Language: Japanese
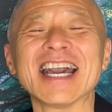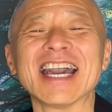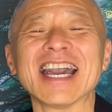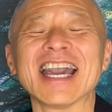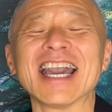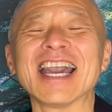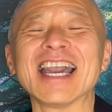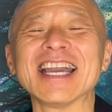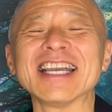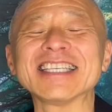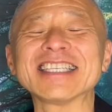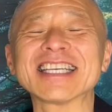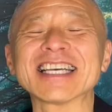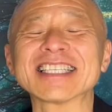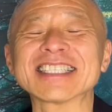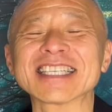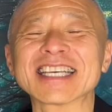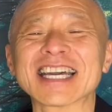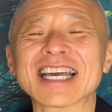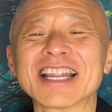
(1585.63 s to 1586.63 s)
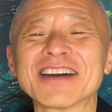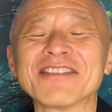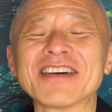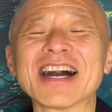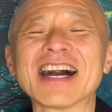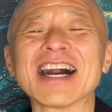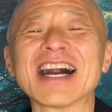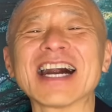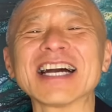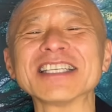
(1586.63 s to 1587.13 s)
えー、いちがつから
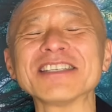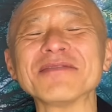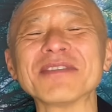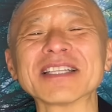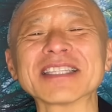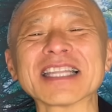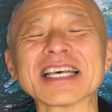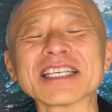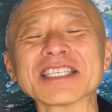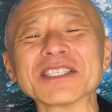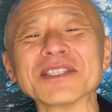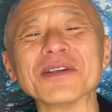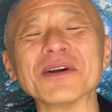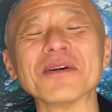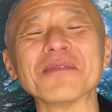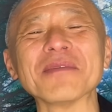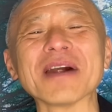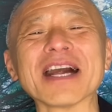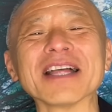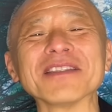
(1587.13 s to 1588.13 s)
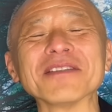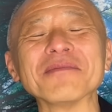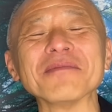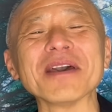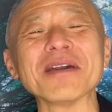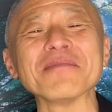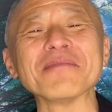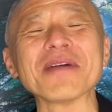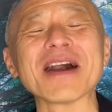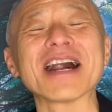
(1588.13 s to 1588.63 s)
まあ始まったスノーマンの
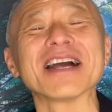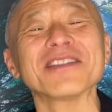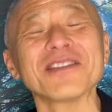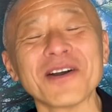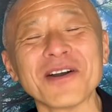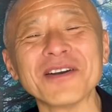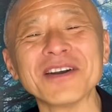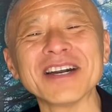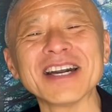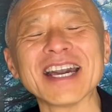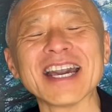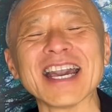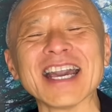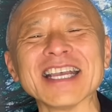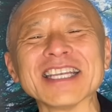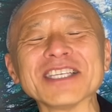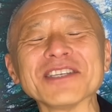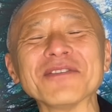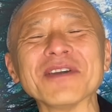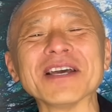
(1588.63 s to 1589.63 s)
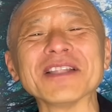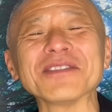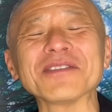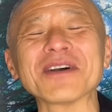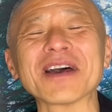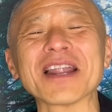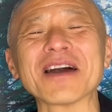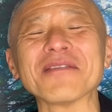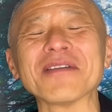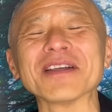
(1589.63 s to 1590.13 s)
メンバーの、えー、主演
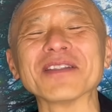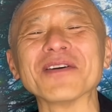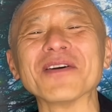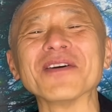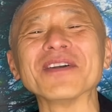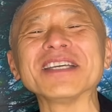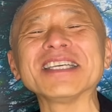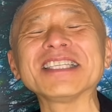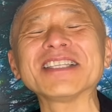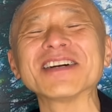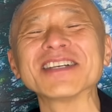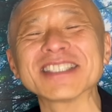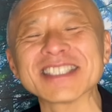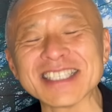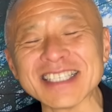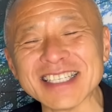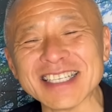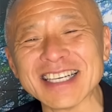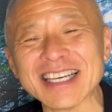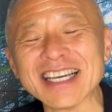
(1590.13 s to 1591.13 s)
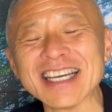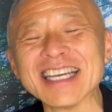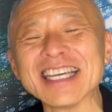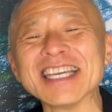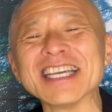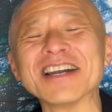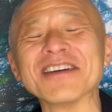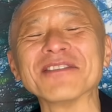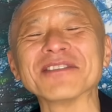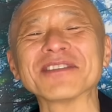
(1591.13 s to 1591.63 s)
ドラマの一つ、
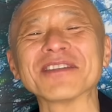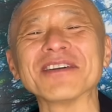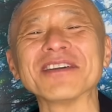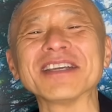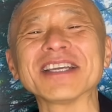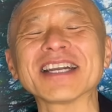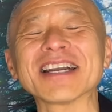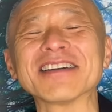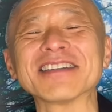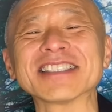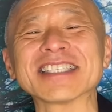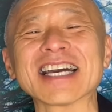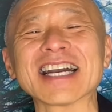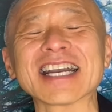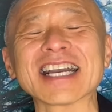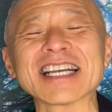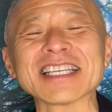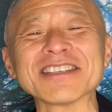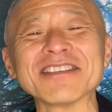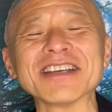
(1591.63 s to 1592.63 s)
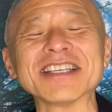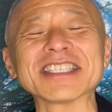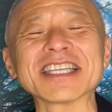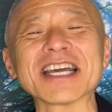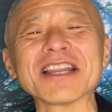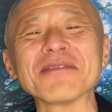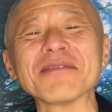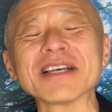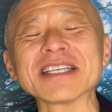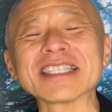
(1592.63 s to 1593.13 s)
山本光さんが主演
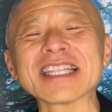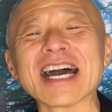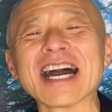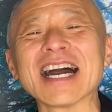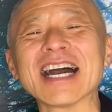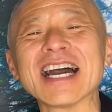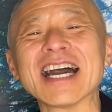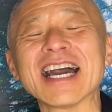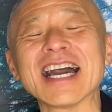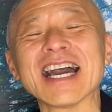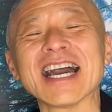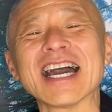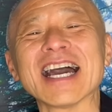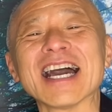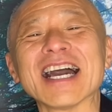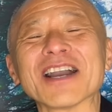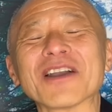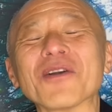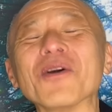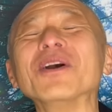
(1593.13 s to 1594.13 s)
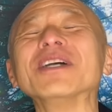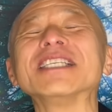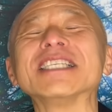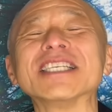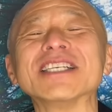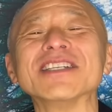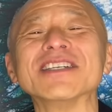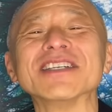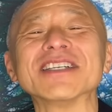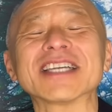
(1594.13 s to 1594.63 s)
されました恋
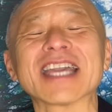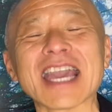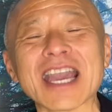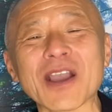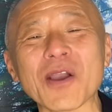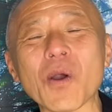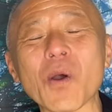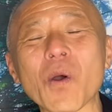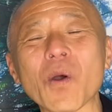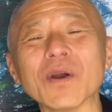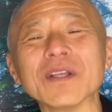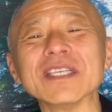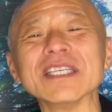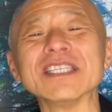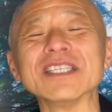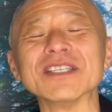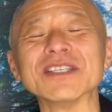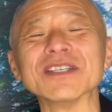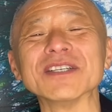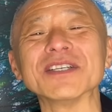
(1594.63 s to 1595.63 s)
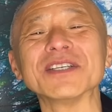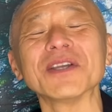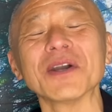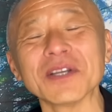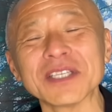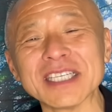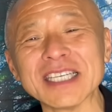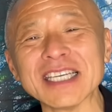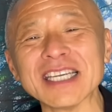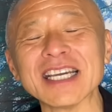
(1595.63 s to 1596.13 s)
する警護にじゅうよ
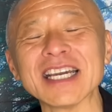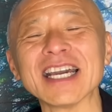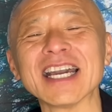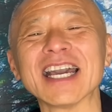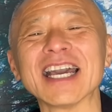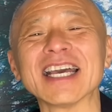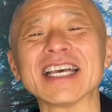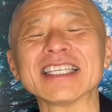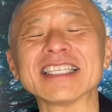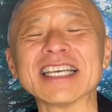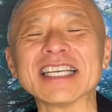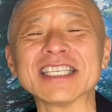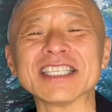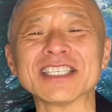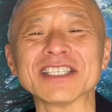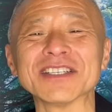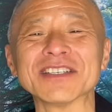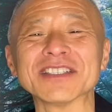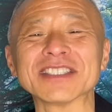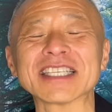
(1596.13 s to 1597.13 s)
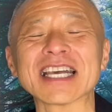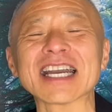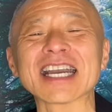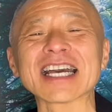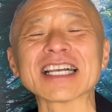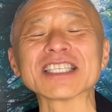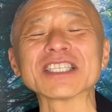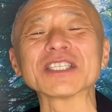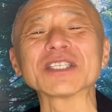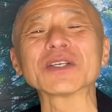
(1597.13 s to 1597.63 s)
じ、えー、先週さん
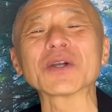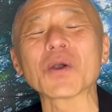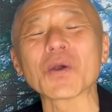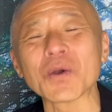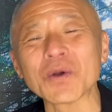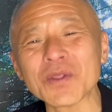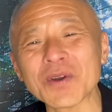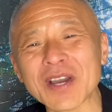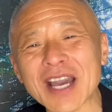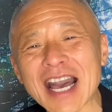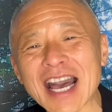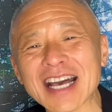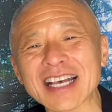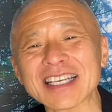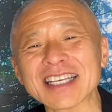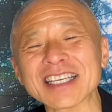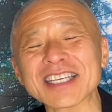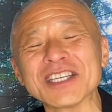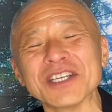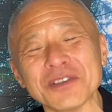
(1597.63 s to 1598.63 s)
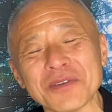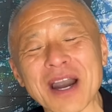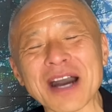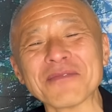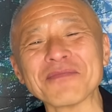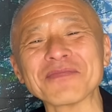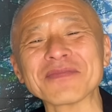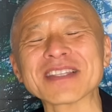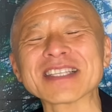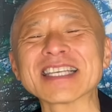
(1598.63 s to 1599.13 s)
がつここのかきゅう
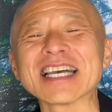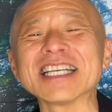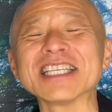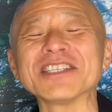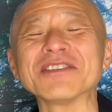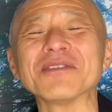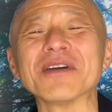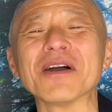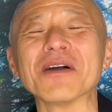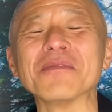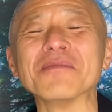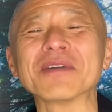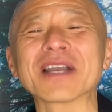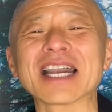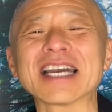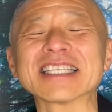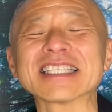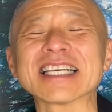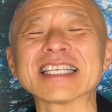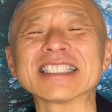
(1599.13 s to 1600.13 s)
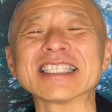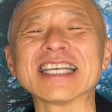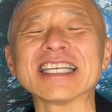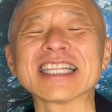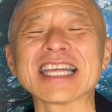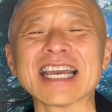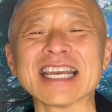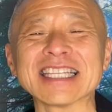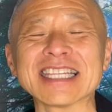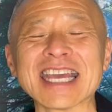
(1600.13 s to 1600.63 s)
わ最終話を迎えさせてい
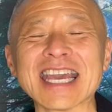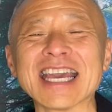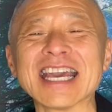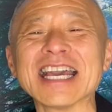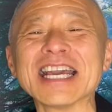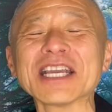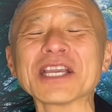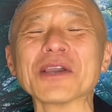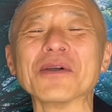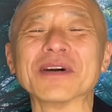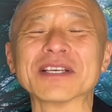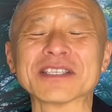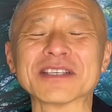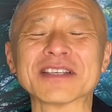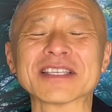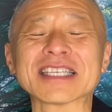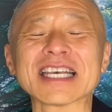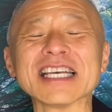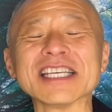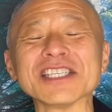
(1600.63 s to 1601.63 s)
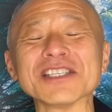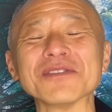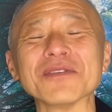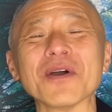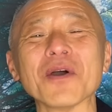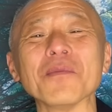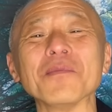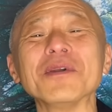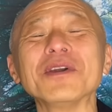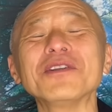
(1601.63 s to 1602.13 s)
ただいて、今日はその最終
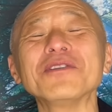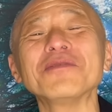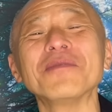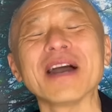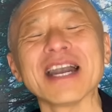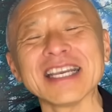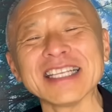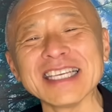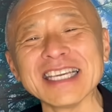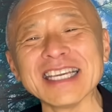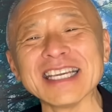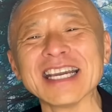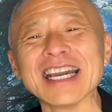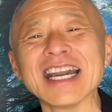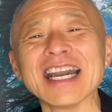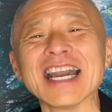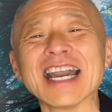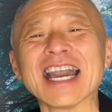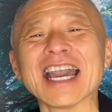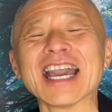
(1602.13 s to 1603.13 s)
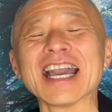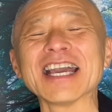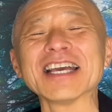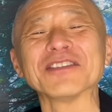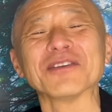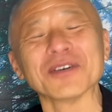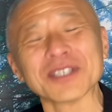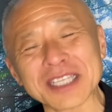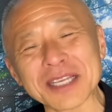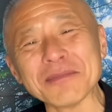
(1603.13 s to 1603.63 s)
話を見る前に、えー、
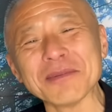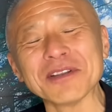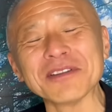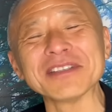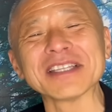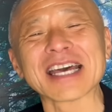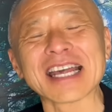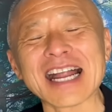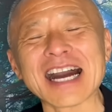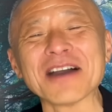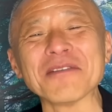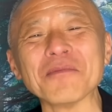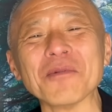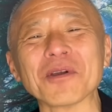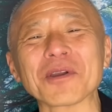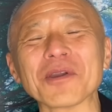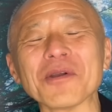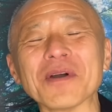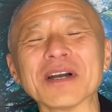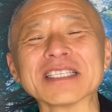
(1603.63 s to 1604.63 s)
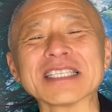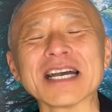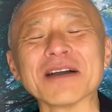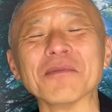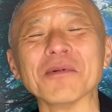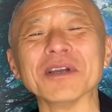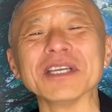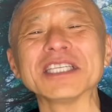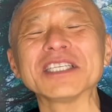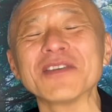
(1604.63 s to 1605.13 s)
どうせ見るなら、もう今日はじゃあ
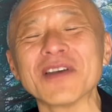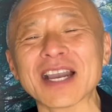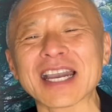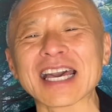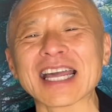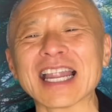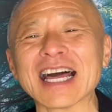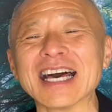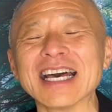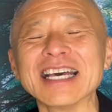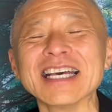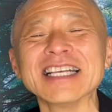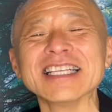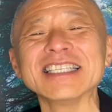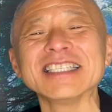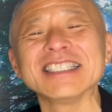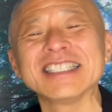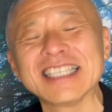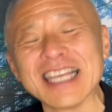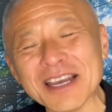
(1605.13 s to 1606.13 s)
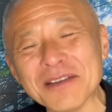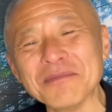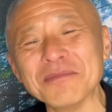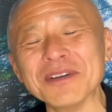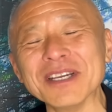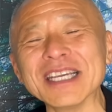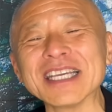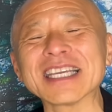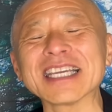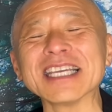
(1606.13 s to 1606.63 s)
もういちわから全
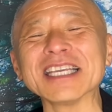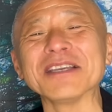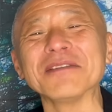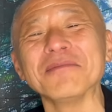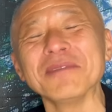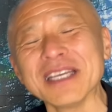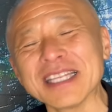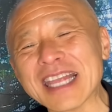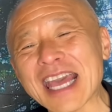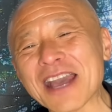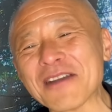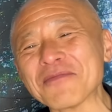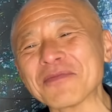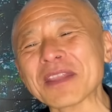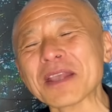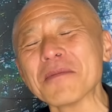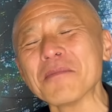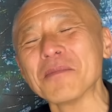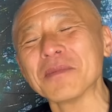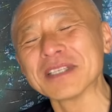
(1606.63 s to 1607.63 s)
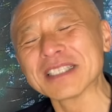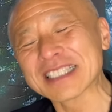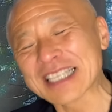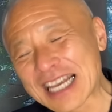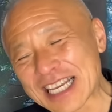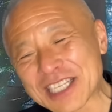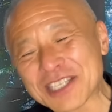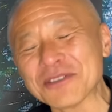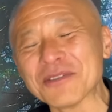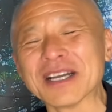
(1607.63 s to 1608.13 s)
部一気に見て、
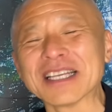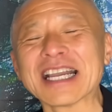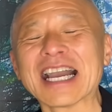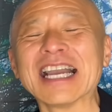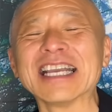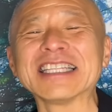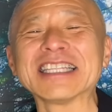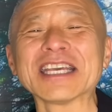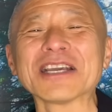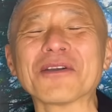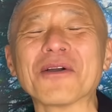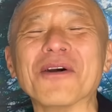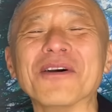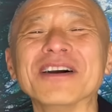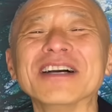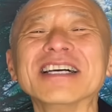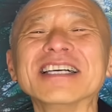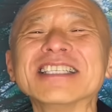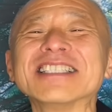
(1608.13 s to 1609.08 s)
最終話に入っていこう。